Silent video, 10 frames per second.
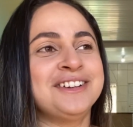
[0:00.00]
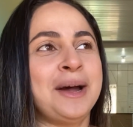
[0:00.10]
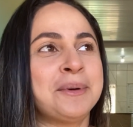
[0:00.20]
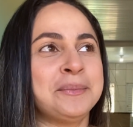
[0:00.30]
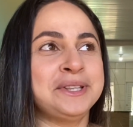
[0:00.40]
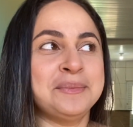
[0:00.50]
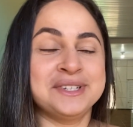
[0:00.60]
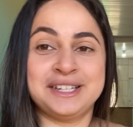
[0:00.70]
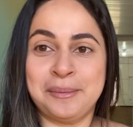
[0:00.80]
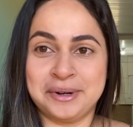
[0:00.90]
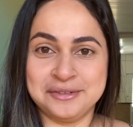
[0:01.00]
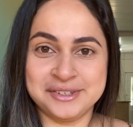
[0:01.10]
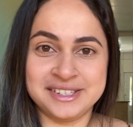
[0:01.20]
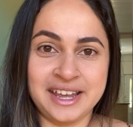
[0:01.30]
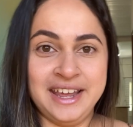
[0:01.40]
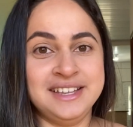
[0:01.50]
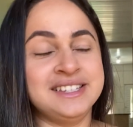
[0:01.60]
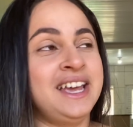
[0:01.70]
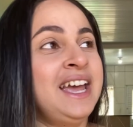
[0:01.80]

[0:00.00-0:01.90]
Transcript: lugar para poder mostrar para vocês.